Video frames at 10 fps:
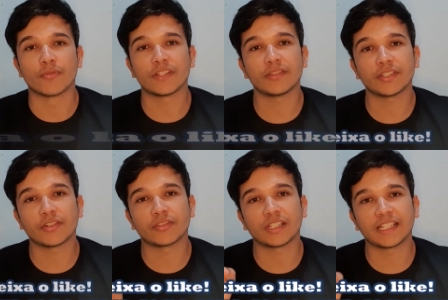vídeo de
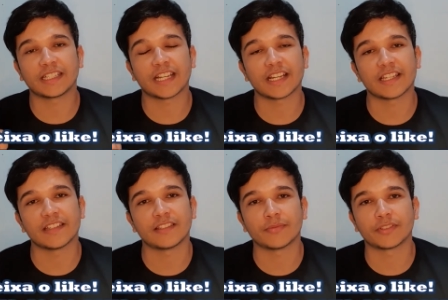hoje ele é até aqui,
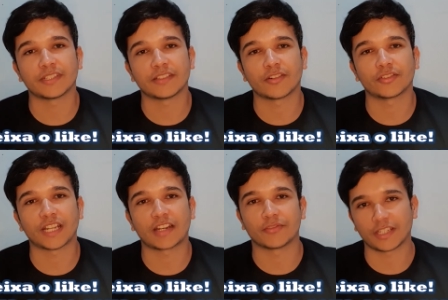se vocês
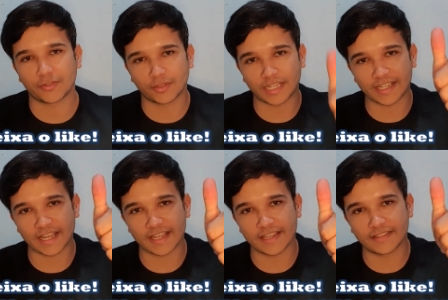gostaram deixa o like
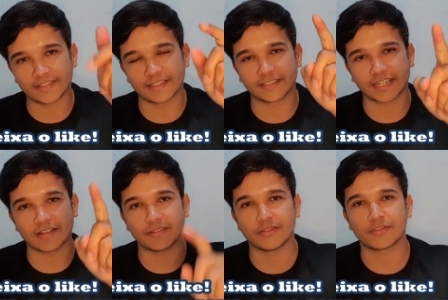aí, se
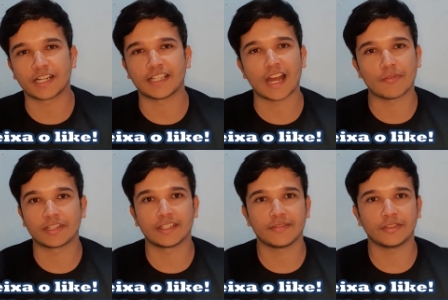inscreve no canal,
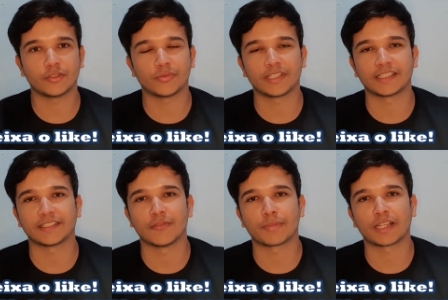ative a
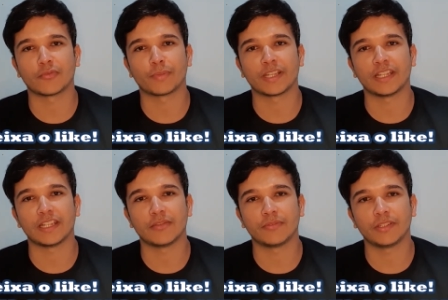notificação para não perder
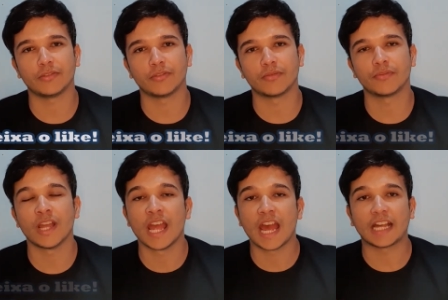nenhum vídeo novo.
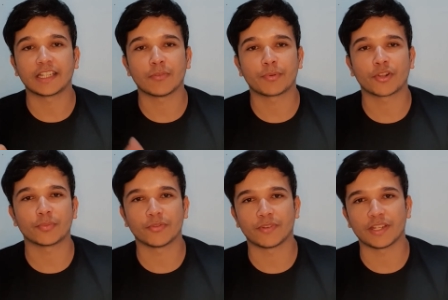Até o
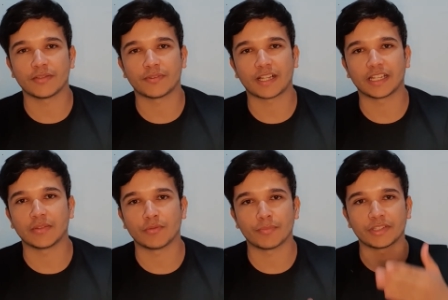próximo vídeo, valeu
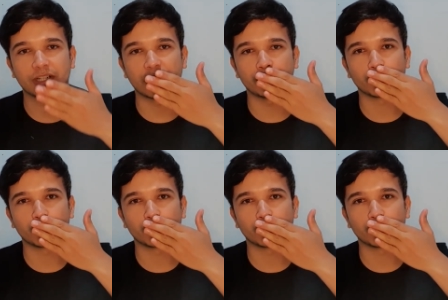e um beijão!